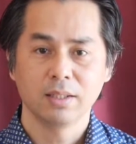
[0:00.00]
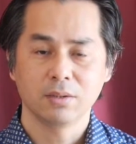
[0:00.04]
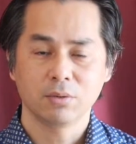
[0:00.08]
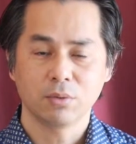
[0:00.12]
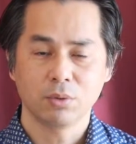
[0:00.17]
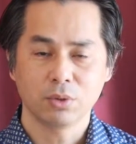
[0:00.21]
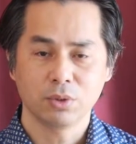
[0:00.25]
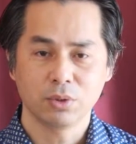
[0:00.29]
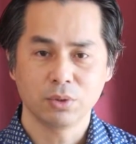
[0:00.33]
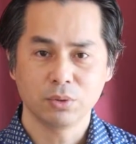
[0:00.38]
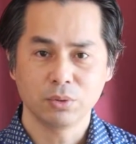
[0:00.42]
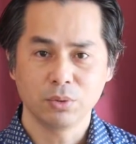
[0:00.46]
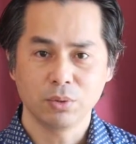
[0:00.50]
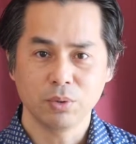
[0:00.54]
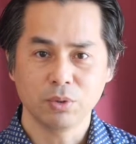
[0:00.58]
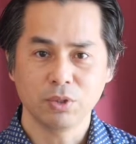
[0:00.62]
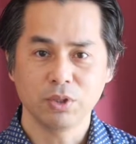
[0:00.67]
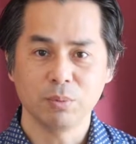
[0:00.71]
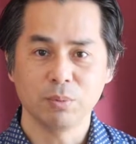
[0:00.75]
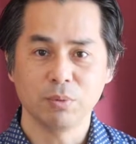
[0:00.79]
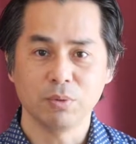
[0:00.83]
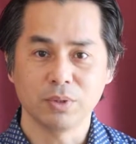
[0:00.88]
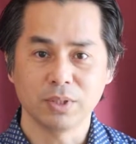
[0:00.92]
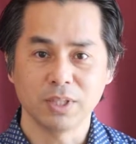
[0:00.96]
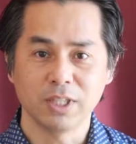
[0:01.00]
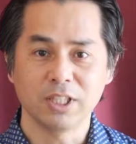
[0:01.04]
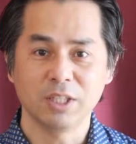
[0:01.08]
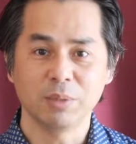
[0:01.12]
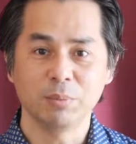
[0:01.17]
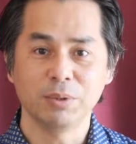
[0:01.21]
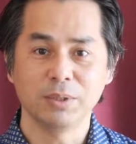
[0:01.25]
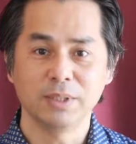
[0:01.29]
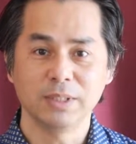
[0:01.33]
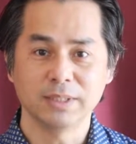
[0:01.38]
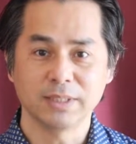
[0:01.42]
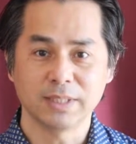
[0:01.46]
呼吸法でも何で
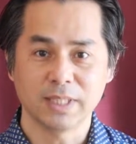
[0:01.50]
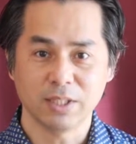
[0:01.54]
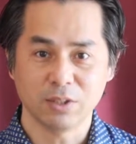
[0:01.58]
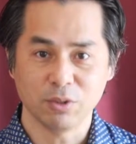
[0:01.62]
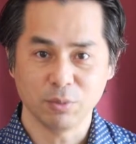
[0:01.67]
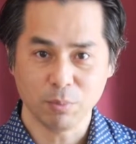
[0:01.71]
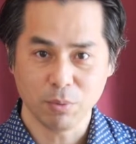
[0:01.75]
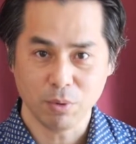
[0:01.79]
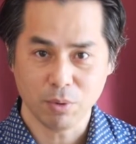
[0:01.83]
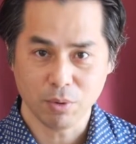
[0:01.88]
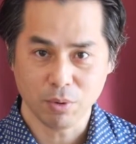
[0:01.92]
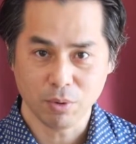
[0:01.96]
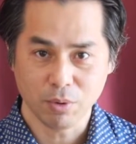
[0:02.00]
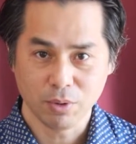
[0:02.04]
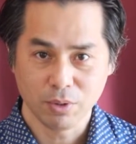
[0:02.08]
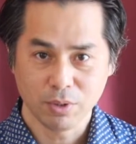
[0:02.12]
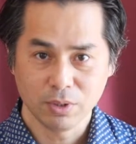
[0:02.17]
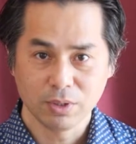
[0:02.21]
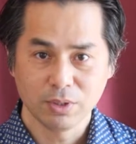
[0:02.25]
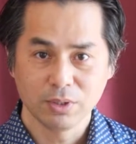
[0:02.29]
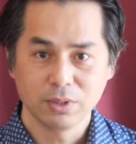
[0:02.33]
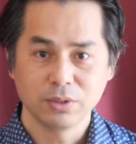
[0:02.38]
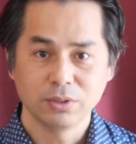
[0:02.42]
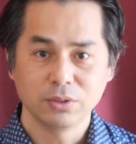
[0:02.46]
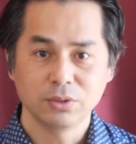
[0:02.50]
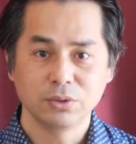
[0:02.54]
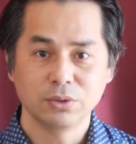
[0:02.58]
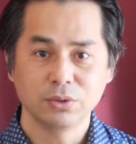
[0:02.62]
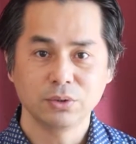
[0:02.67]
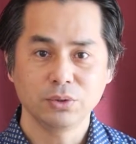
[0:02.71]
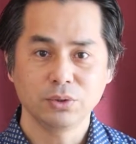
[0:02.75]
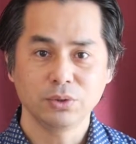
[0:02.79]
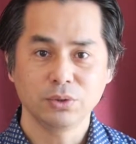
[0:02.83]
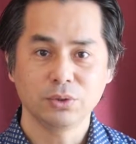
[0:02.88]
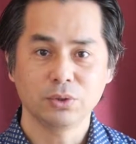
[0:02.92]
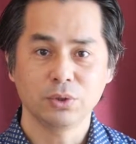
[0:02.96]
もいいんですけれども
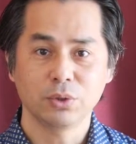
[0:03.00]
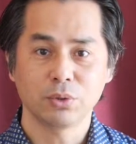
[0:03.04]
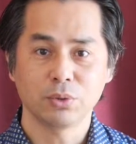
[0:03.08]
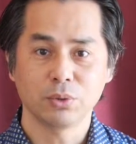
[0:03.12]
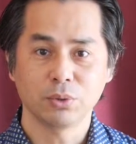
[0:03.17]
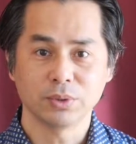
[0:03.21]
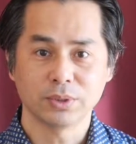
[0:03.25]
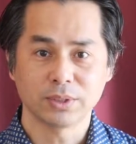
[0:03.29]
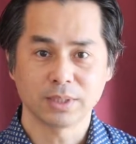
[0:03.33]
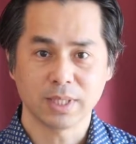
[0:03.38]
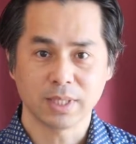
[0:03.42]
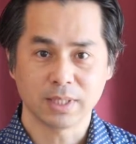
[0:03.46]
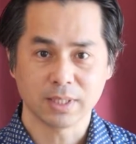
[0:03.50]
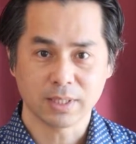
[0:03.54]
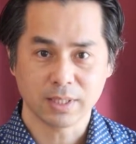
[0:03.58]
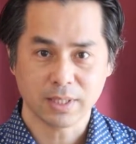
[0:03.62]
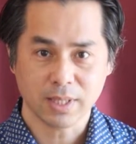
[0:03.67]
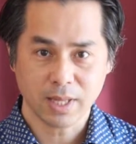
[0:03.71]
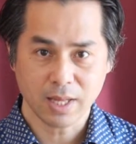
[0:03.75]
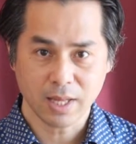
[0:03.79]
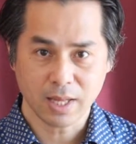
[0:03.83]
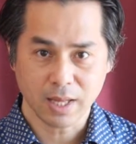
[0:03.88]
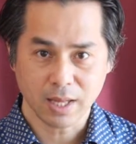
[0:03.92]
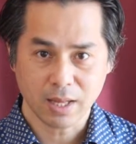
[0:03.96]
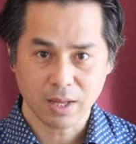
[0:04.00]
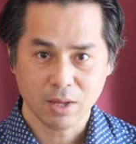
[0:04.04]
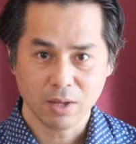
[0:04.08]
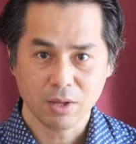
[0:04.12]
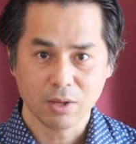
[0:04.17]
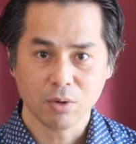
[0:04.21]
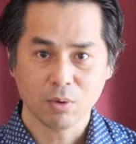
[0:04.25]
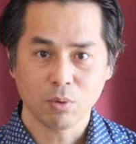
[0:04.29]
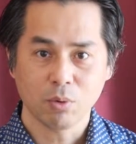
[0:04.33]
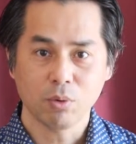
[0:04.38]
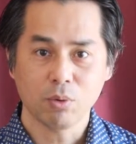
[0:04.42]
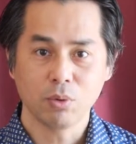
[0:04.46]
集中力を使って
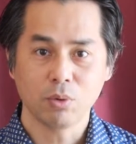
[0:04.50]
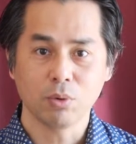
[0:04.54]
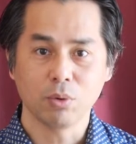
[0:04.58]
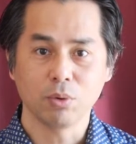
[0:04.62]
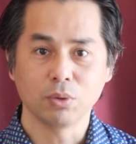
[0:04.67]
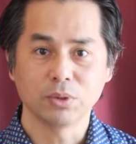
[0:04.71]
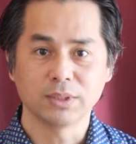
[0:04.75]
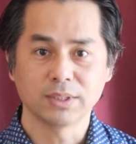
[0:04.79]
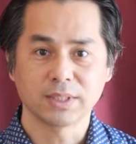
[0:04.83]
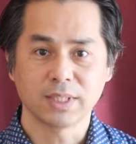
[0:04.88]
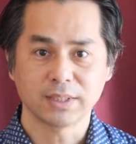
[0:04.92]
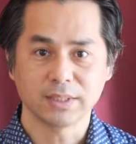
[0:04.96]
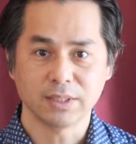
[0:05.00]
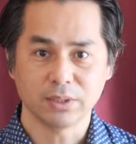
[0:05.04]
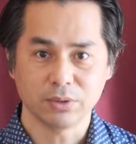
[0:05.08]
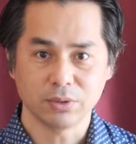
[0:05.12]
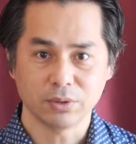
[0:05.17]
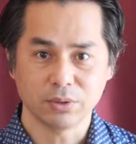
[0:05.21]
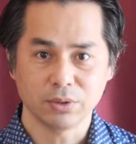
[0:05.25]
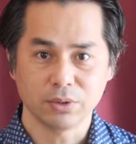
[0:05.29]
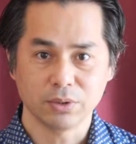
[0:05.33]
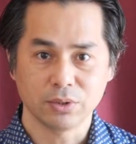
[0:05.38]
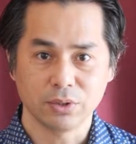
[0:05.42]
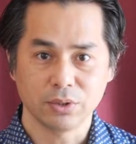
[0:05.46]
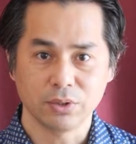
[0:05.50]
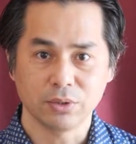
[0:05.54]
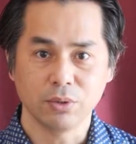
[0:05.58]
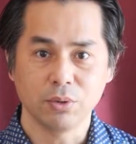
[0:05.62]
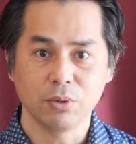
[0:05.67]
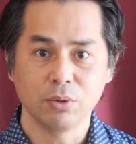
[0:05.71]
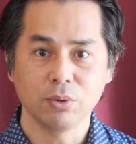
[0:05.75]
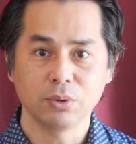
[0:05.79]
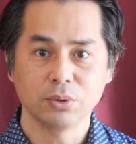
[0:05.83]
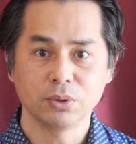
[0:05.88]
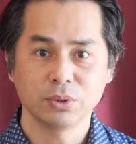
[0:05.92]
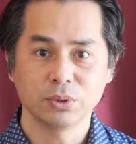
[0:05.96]
心を落ち着かせるっていう
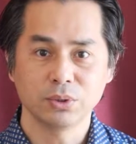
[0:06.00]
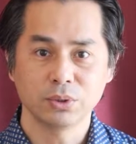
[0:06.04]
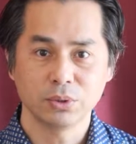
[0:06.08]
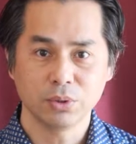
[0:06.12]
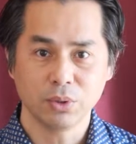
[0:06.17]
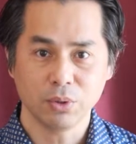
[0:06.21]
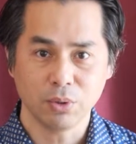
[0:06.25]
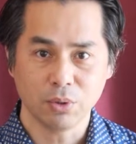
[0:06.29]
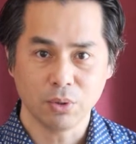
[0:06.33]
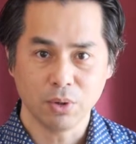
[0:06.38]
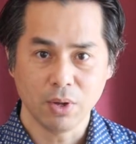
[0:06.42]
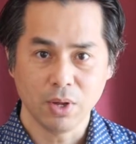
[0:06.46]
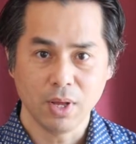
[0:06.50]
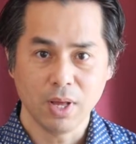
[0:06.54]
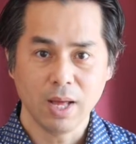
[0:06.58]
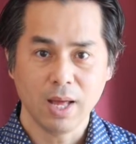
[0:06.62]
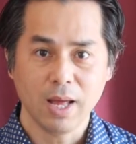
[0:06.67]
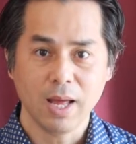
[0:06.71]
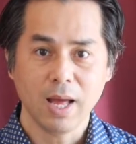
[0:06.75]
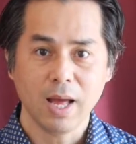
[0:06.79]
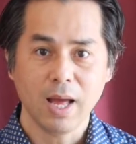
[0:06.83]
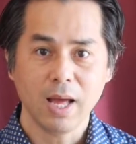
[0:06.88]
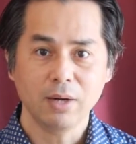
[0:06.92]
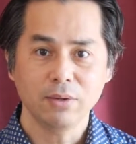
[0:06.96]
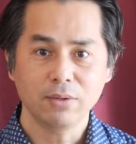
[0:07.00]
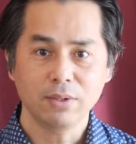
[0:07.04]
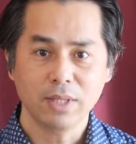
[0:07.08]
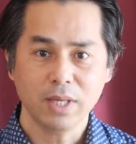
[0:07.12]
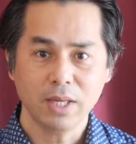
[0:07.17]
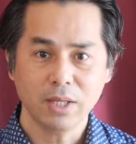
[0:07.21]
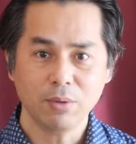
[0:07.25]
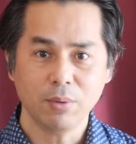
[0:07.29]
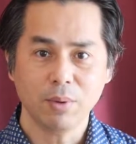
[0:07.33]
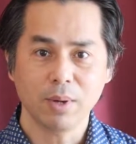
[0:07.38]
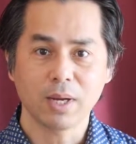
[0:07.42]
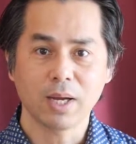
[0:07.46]
方法をするとある
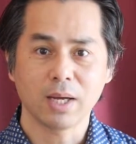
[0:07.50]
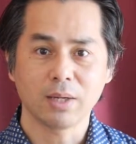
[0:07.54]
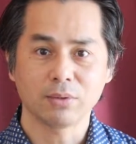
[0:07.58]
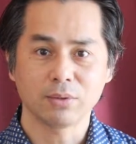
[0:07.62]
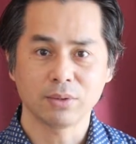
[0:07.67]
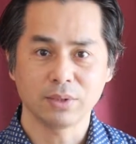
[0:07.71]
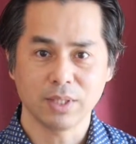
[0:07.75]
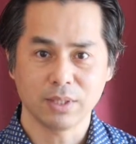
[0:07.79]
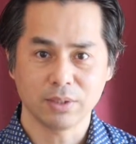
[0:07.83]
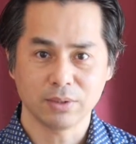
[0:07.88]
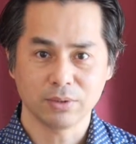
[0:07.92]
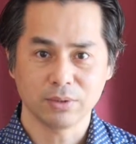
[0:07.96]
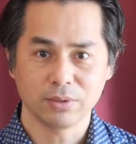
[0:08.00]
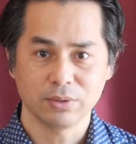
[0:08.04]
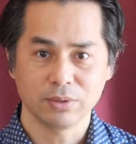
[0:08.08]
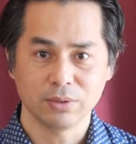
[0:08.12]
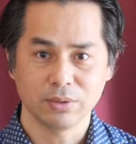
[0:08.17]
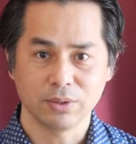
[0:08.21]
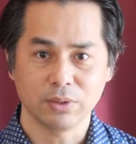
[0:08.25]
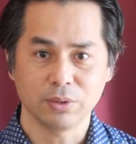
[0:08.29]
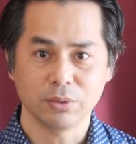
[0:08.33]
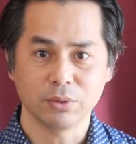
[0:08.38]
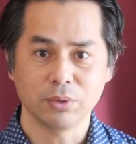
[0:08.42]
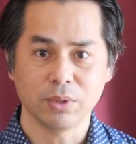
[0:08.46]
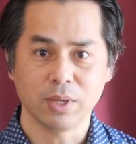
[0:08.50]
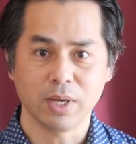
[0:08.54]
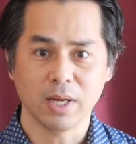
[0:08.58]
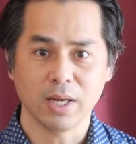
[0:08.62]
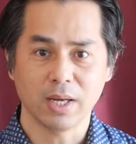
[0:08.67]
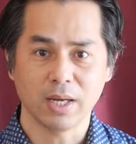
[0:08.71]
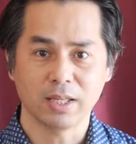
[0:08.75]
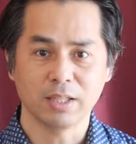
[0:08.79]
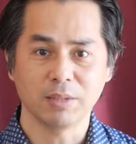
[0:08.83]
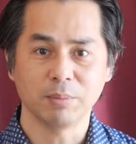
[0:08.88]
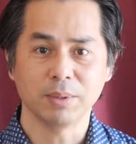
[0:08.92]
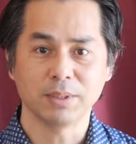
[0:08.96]
程度は軽くなるっていうことが
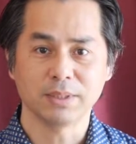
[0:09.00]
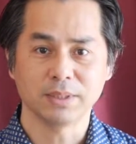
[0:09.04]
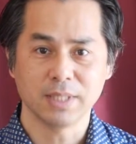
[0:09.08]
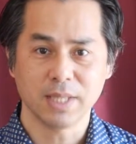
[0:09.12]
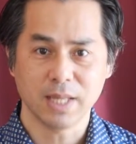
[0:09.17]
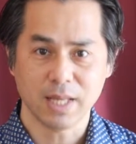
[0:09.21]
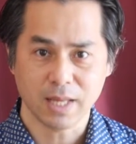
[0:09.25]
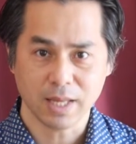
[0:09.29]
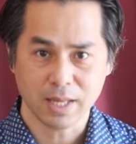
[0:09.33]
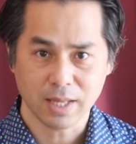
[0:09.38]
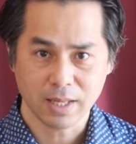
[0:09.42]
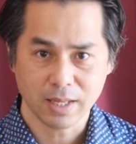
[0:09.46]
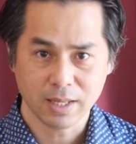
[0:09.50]
ありますね